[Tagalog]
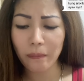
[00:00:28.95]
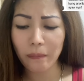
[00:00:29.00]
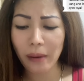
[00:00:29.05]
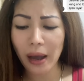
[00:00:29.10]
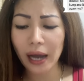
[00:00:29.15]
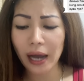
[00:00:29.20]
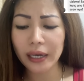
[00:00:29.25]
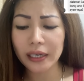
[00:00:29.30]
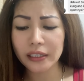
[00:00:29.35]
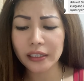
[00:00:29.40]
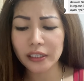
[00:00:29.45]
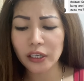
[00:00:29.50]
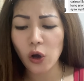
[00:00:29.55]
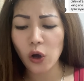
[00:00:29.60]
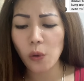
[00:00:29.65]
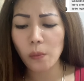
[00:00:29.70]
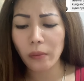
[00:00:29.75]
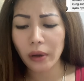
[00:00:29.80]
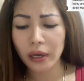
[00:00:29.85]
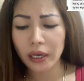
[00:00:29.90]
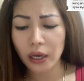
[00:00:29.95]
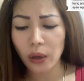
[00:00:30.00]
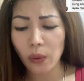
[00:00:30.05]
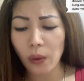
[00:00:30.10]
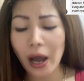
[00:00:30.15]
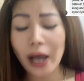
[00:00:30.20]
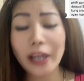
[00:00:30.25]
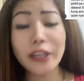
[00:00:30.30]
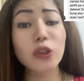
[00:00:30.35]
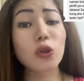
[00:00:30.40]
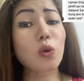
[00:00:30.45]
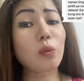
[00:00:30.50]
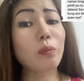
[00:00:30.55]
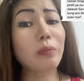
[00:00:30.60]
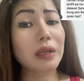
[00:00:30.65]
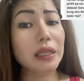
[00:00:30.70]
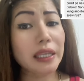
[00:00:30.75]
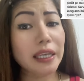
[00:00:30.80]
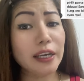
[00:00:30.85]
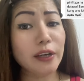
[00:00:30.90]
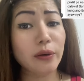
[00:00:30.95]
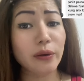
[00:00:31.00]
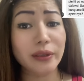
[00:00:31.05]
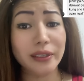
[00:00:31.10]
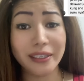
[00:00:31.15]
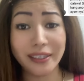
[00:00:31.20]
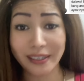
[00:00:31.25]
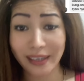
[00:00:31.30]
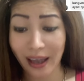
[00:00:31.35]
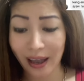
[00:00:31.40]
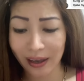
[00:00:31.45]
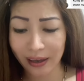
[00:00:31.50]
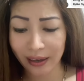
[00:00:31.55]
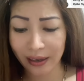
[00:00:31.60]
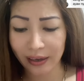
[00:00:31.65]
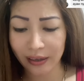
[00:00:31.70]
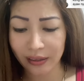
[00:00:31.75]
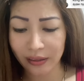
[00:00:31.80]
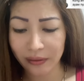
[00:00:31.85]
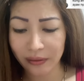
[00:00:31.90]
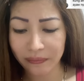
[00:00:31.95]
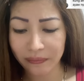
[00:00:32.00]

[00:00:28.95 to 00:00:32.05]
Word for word: Bakit siya umayaw at tumalikod sa akin?